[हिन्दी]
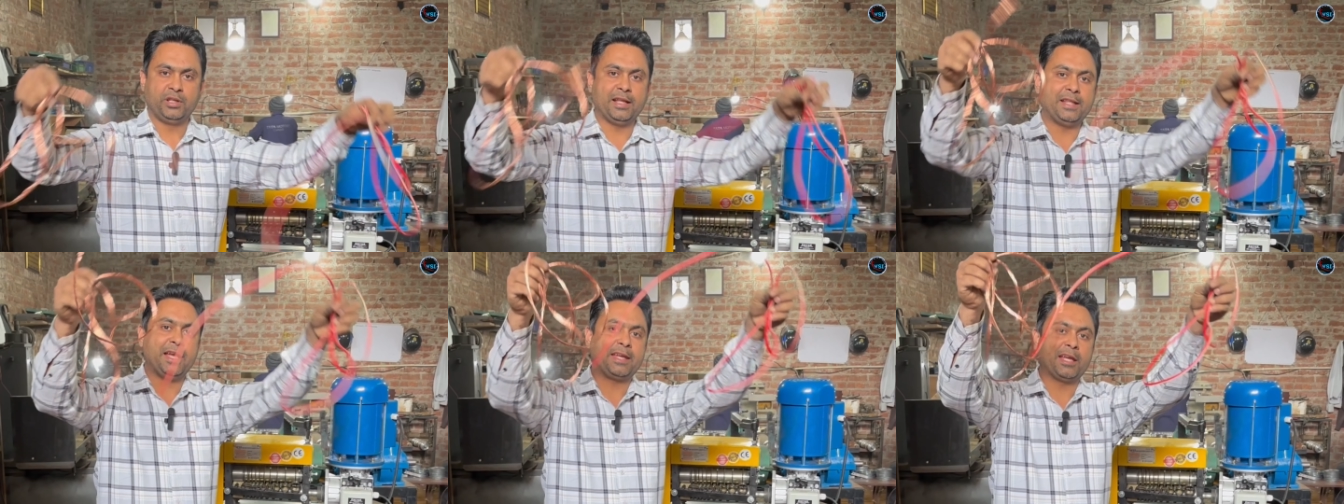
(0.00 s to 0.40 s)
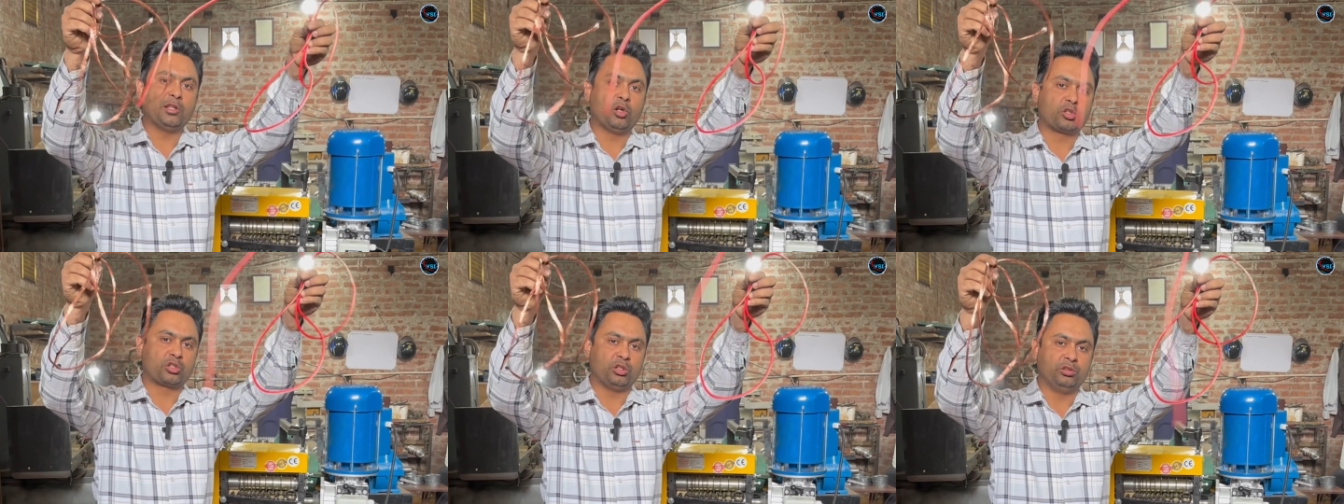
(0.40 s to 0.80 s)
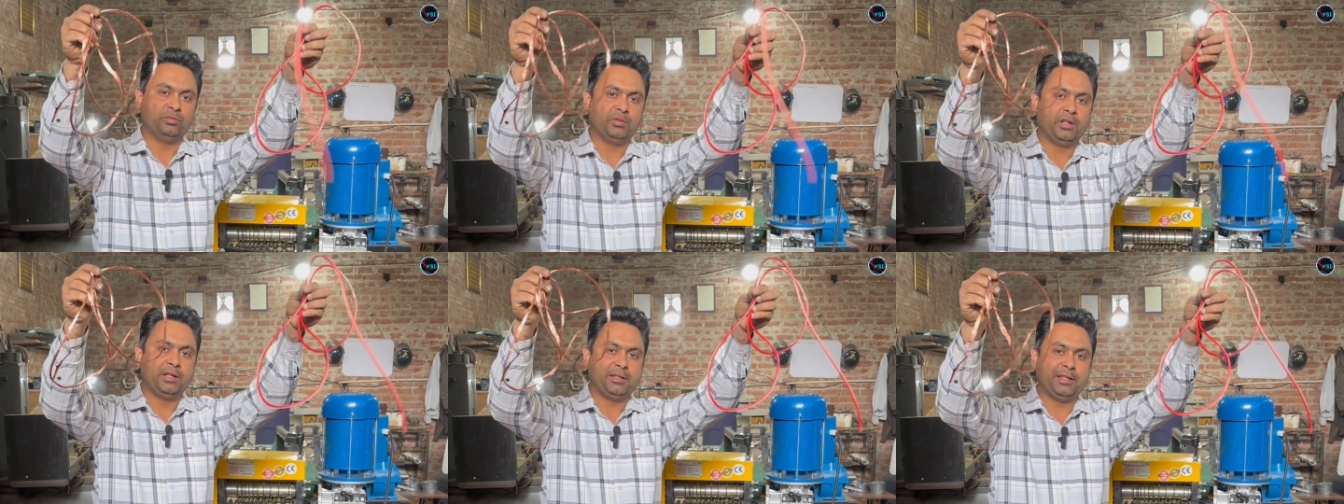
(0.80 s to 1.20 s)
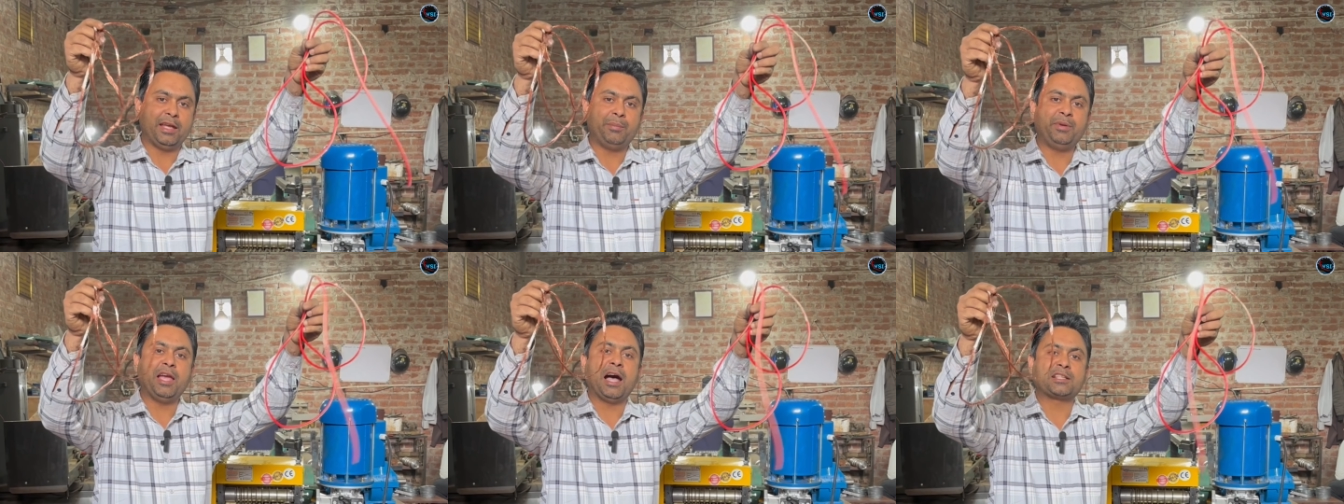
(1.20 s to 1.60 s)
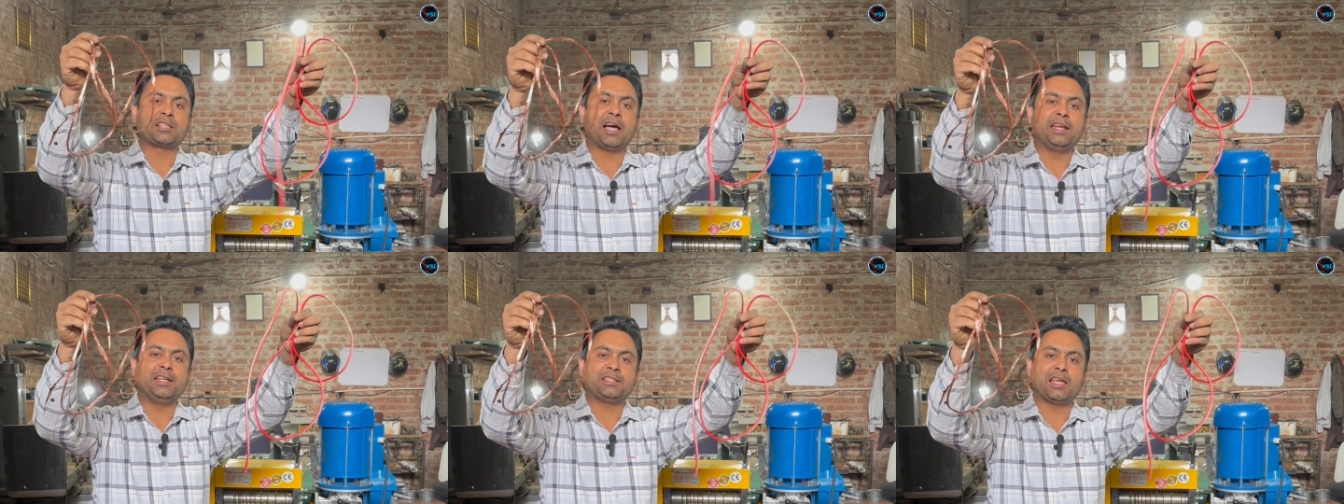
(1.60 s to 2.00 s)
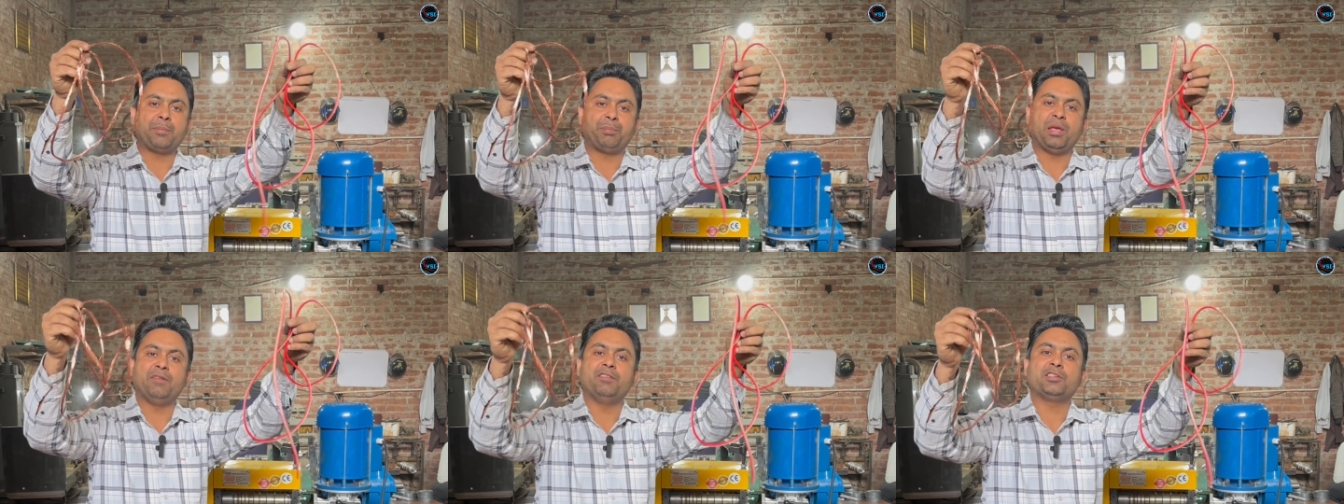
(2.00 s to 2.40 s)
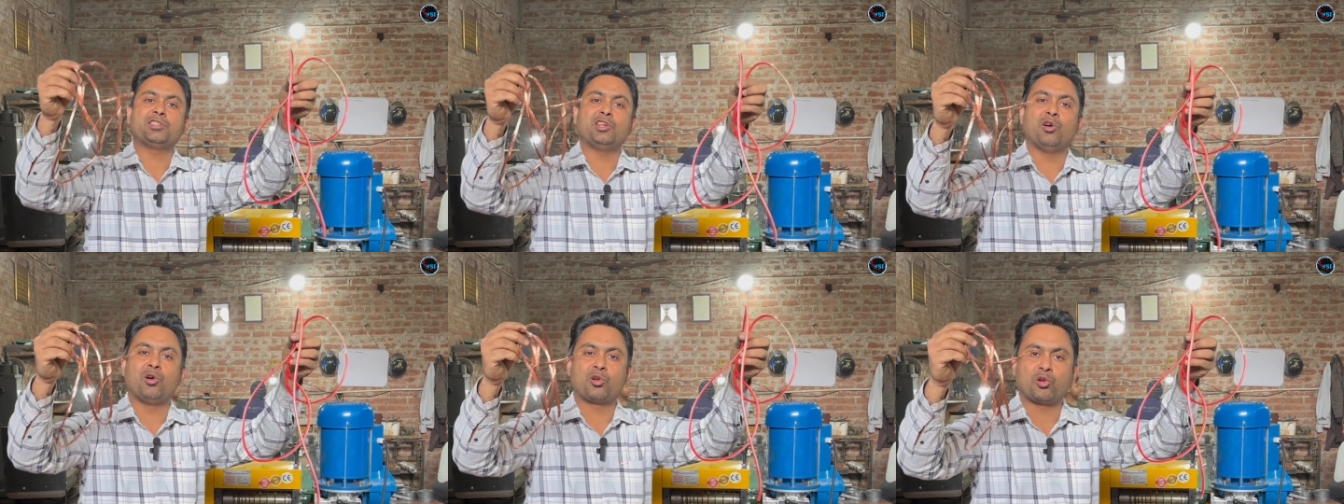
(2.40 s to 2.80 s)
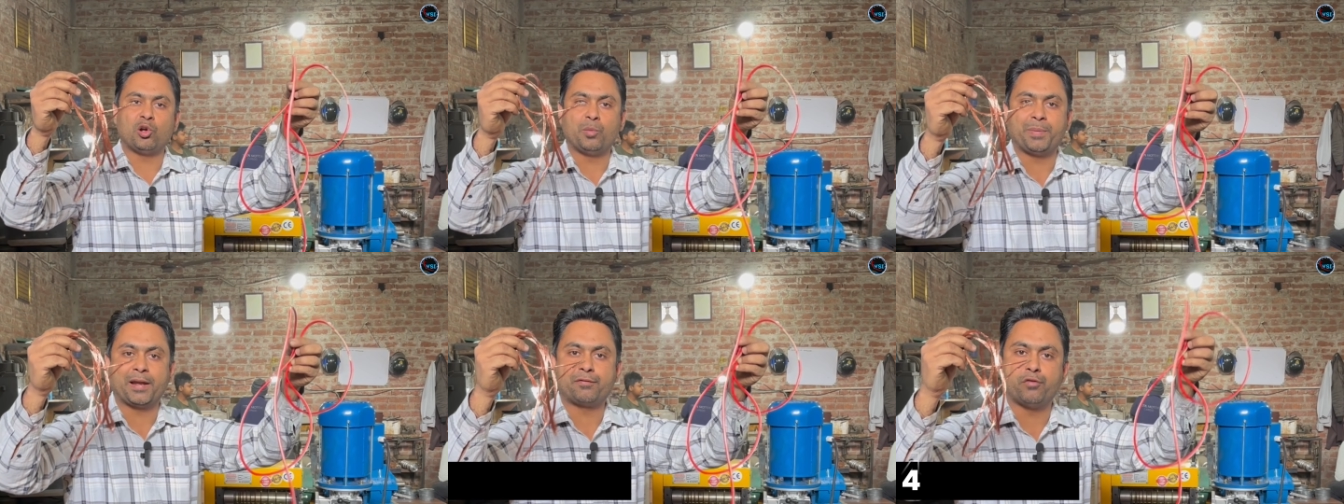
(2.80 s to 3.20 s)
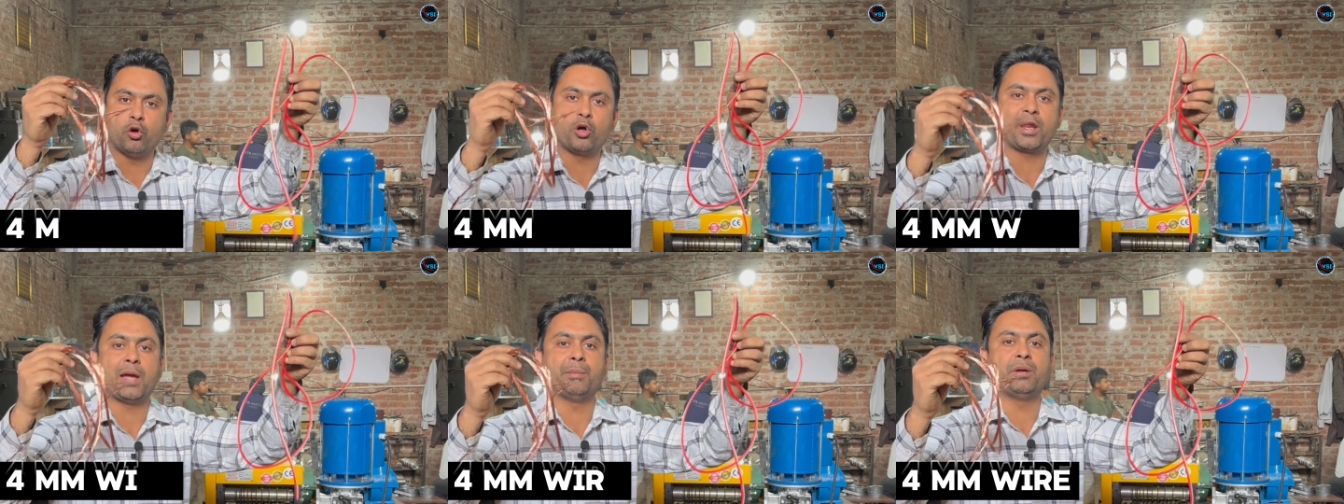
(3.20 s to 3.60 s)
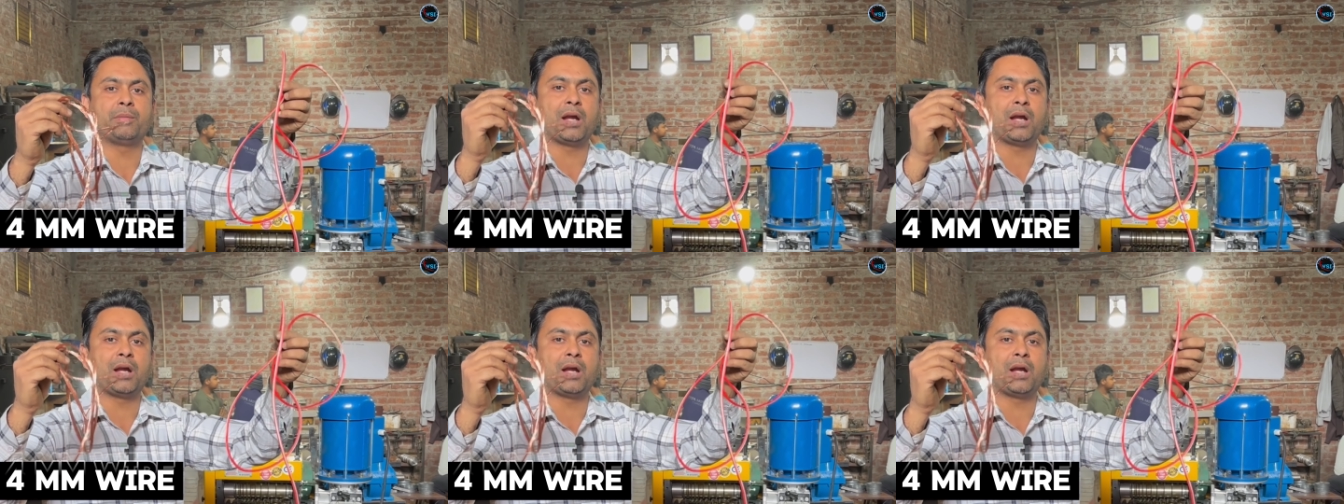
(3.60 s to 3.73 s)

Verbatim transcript: ये देखिए दोस्तों ये भी आसानी से पीवीसी और कॉपर 4 एम